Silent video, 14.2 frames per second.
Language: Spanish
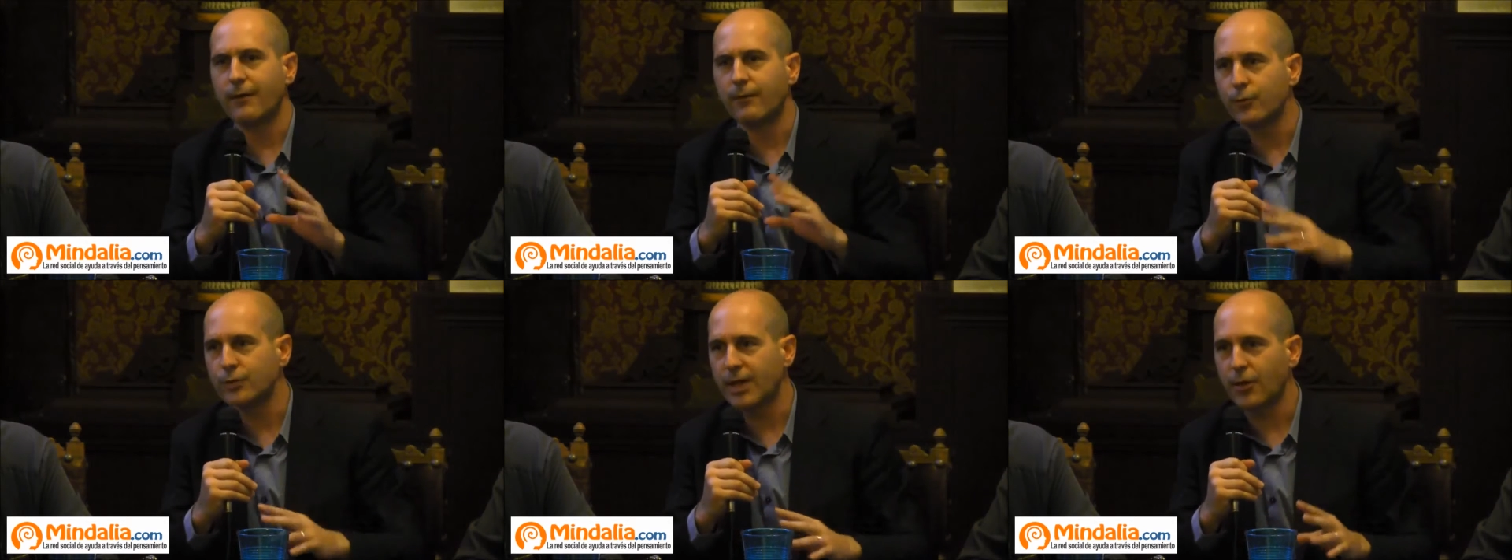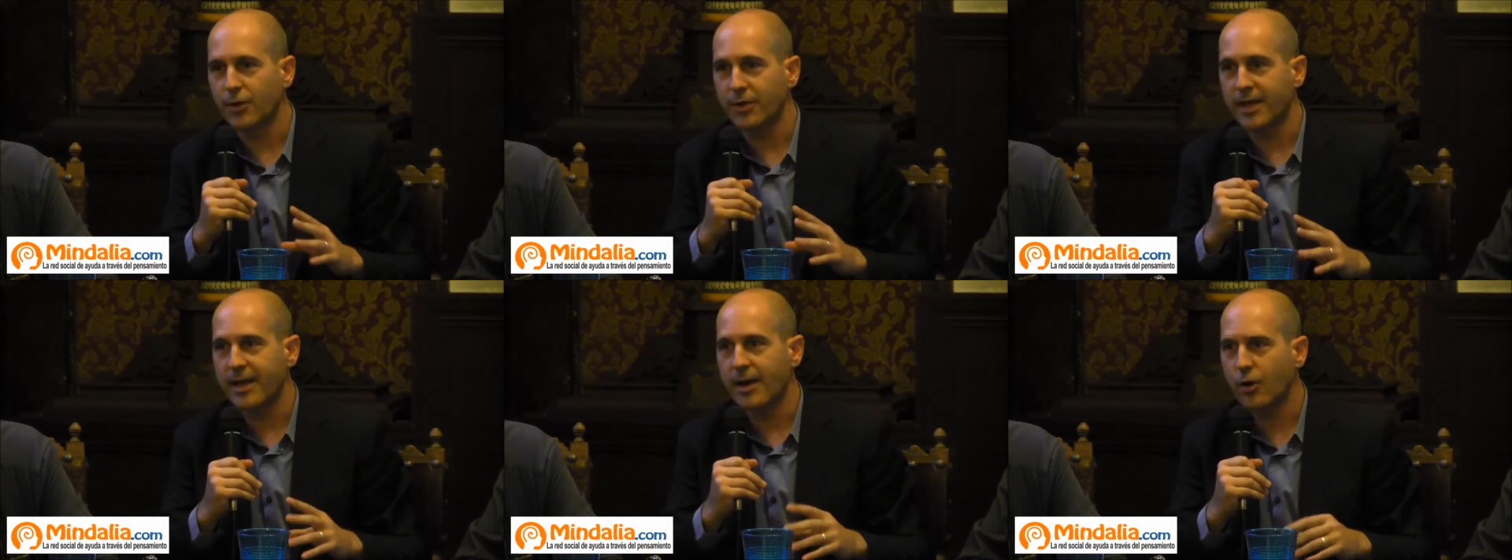el
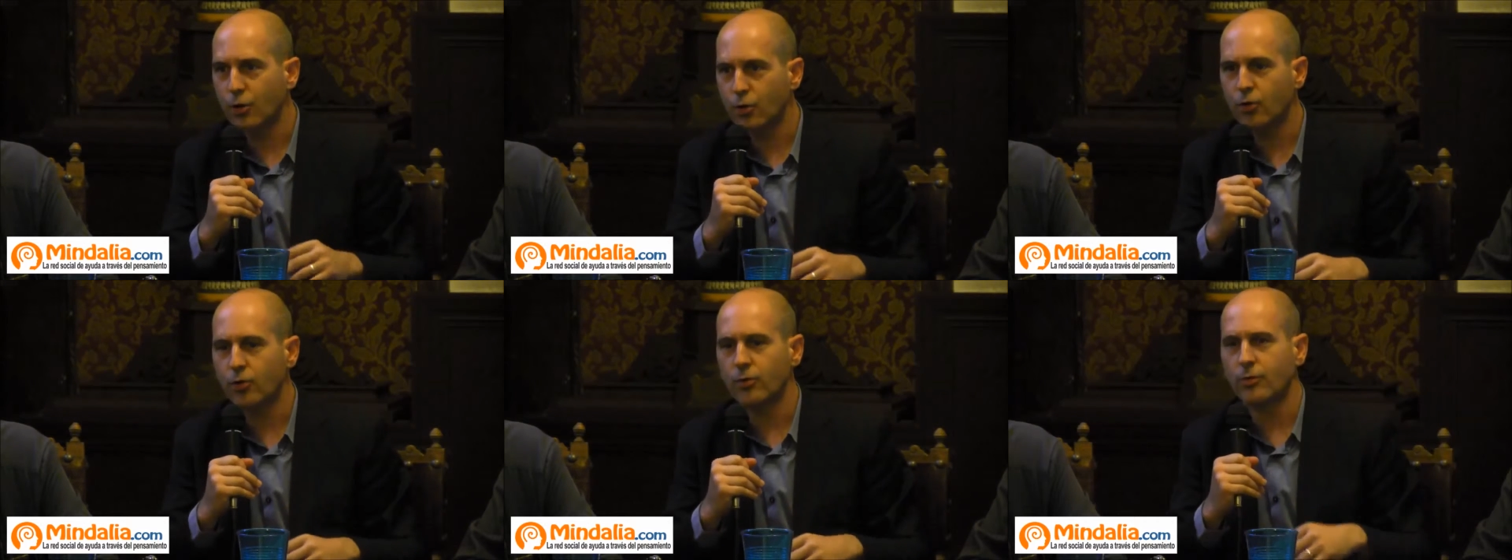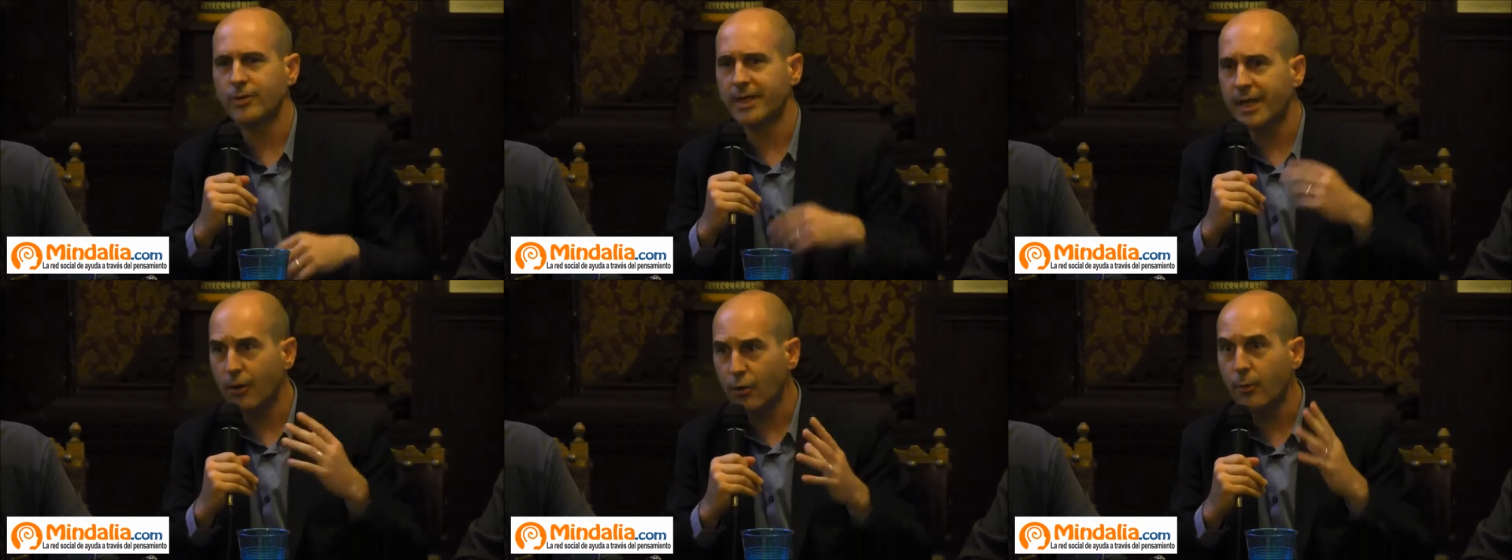fundador de y
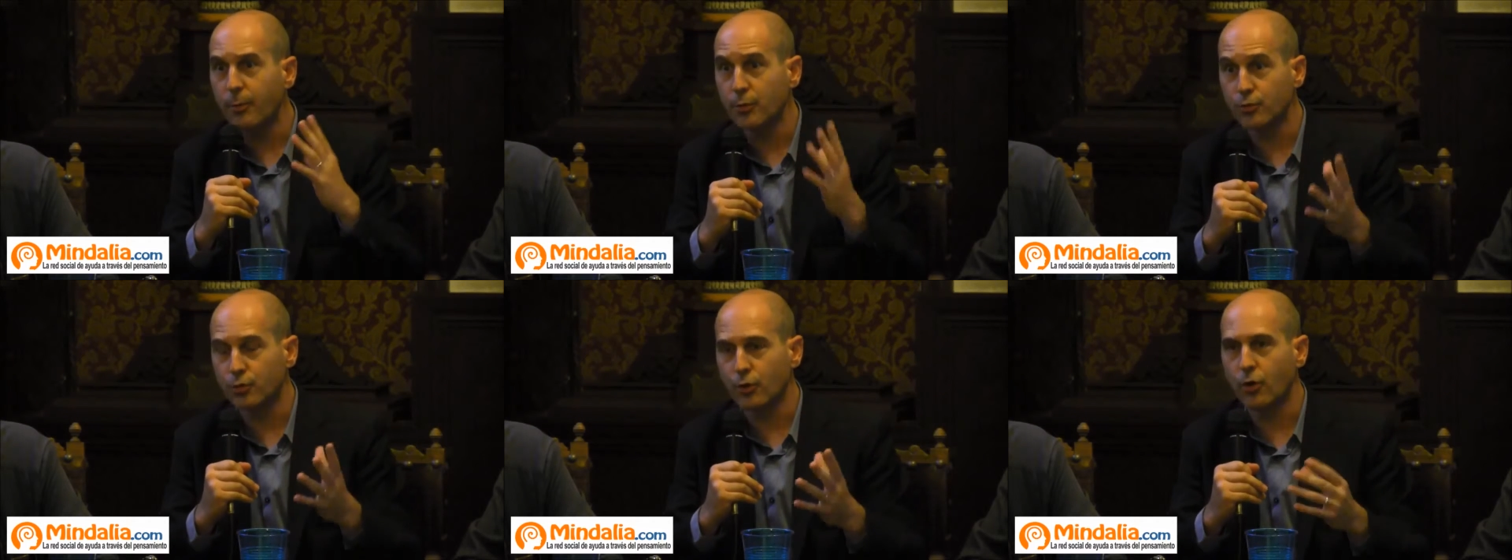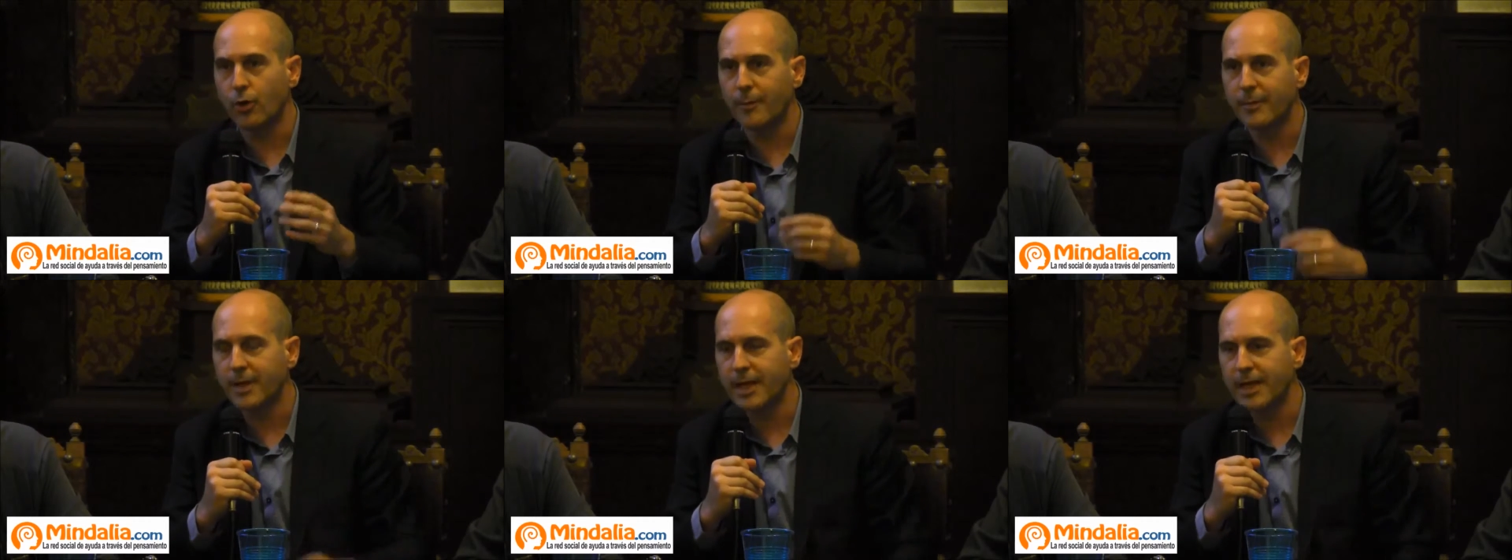
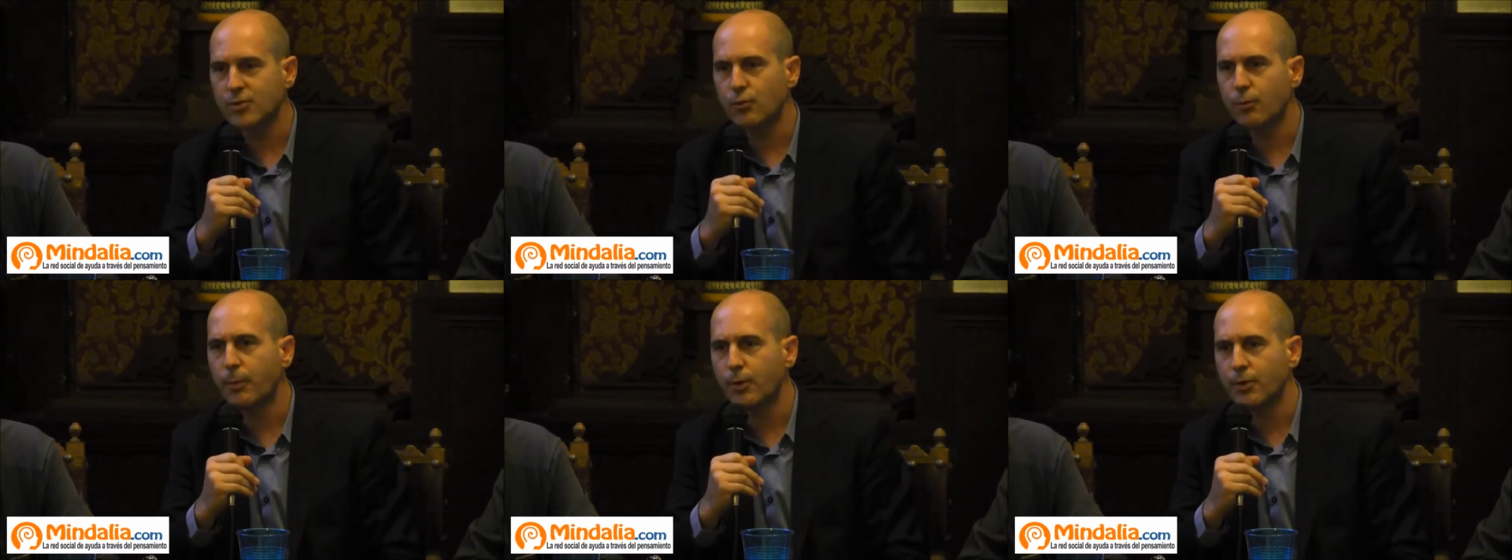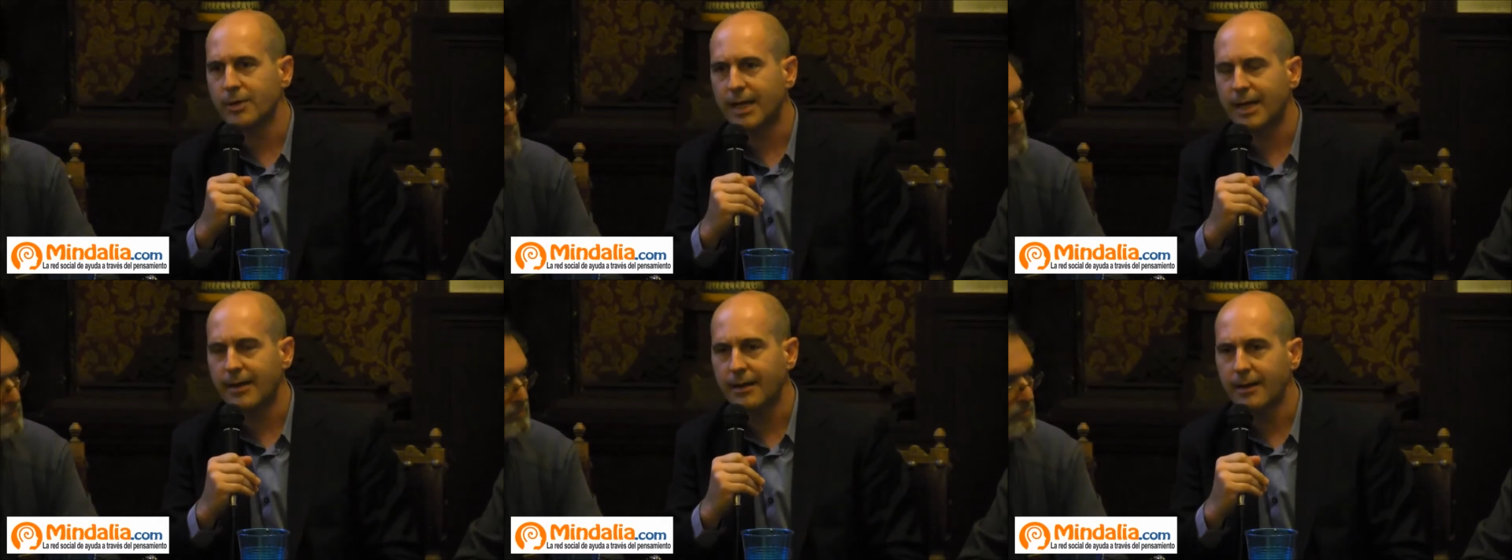IAhorro.com es un
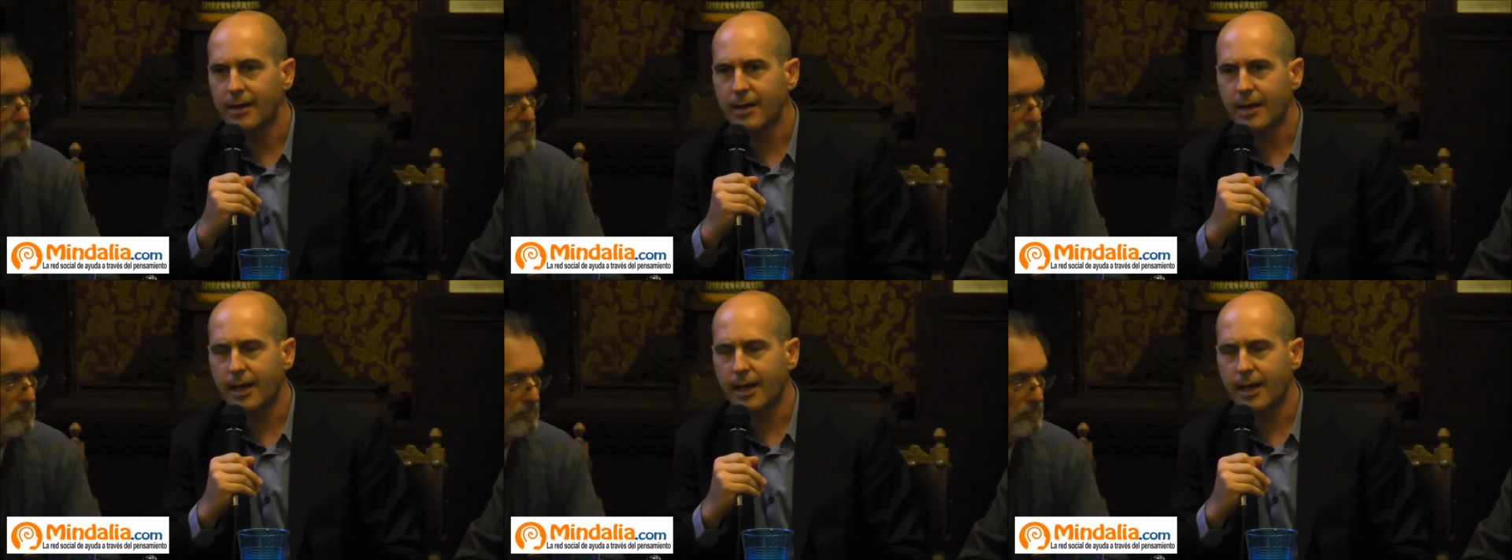portal